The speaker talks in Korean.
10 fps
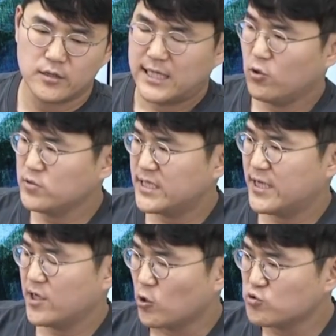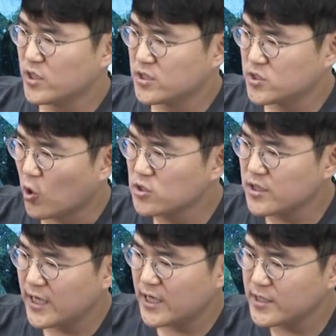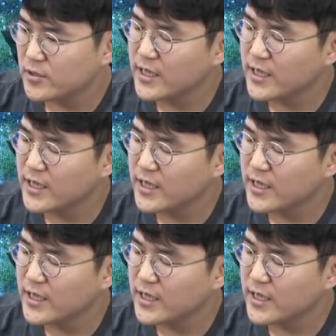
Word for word: 새로운 세상에 결국에는 적응을 해야 돼요.